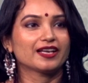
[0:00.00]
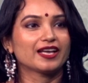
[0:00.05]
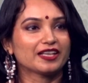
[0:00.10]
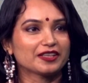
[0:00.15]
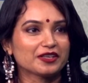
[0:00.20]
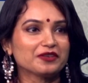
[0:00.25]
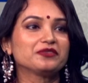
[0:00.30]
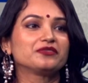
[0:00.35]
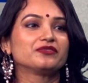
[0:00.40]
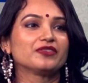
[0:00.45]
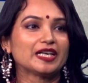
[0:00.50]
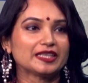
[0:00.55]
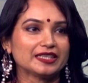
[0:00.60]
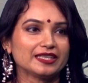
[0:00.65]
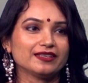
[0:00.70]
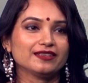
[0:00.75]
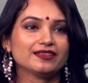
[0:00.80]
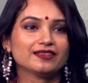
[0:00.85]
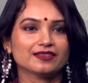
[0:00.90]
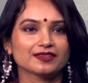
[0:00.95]
enough
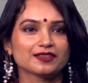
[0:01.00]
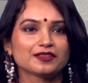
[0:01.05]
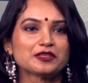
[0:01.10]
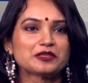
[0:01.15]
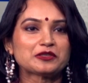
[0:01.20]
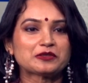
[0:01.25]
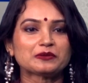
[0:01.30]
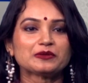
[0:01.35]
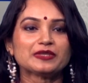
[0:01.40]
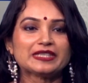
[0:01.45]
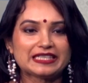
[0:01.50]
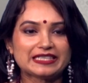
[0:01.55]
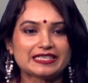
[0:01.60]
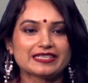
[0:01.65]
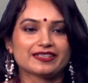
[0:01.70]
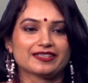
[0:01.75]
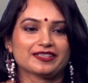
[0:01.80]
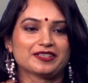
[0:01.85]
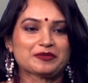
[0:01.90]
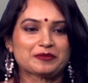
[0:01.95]
money to lead
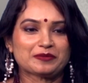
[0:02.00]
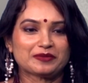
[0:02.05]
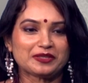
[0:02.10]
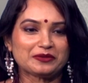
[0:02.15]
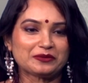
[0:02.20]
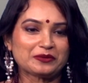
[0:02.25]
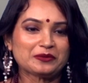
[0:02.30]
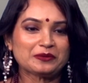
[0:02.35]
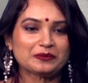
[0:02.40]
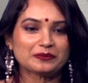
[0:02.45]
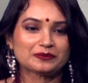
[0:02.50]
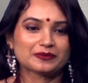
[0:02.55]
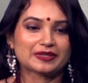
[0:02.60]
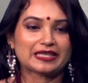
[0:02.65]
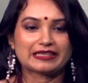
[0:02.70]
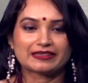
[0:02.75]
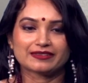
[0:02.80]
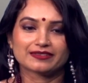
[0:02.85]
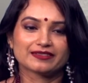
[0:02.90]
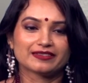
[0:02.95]
a you know
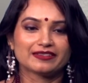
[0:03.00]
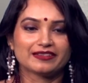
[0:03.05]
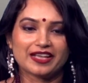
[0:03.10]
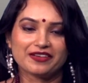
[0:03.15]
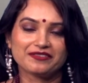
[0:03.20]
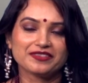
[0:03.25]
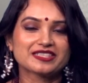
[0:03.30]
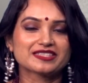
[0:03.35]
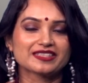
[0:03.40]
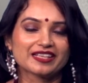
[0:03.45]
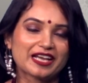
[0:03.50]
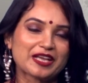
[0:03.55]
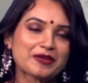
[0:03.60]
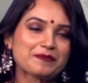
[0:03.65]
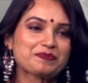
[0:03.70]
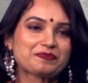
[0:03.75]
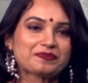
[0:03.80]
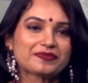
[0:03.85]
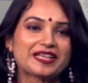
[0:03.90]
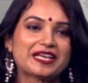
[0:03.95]
like lavish life
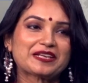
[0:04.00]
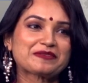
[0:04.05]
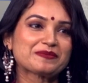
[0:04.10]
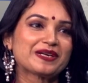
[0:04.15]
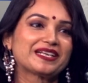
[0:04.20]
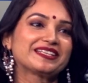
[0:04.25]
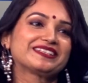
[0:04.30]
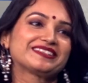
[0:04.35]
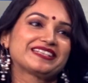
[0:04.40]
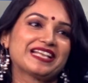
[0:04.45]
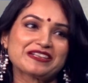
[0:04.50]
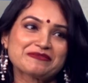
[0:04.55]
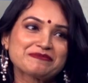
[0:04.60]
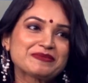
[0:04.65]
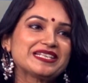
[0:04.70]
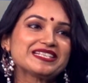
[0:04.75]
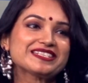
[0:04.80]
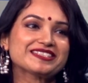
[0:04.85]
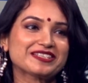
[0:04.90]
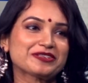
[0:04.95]
that man that
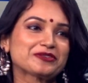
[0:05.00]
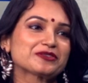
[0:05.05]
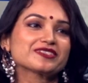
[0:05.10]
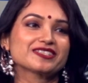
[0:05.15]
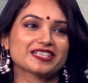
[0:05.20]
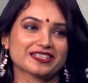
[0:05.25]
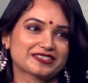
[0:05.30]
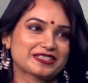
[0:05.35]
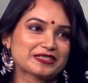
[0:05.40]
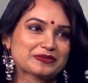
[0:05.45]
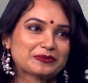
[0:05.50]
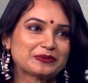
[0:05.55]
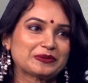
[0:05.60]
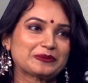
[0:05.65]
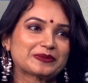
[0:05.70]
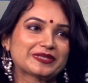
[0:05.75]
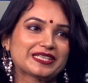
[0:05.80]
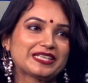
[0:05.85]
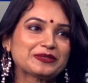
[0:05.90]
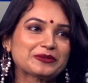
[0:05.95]
means you successful
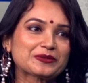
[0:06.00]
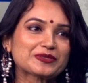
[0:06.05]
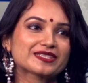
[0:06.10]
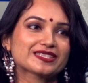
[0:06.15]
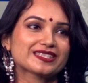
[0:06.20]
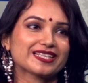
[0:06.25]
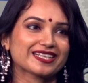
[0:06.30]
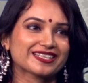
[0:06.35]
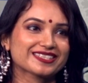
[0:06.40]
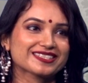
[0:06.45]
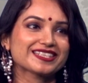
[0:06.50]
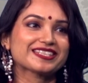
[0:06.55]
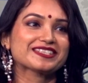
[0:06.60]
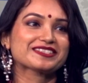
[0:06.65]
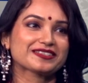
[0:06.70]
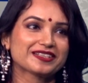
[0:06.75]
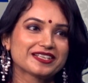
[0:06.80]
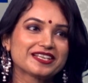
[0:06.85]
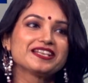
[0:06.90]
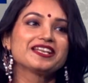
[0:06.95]
এটা আমাদের এখানে
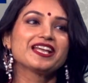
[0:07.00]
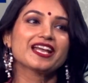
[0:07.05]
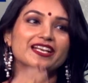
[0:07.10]
সবাই এটাই